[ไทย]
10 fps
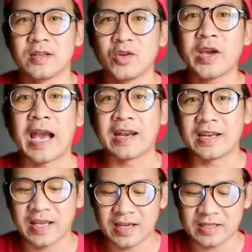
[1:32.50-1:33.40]
ด้วยกัน
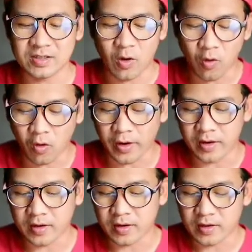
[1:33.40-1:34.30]
เนี้ยสองคน
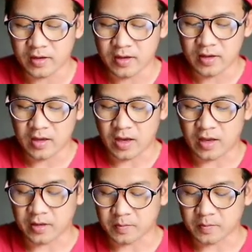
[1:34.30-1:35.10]
อ่า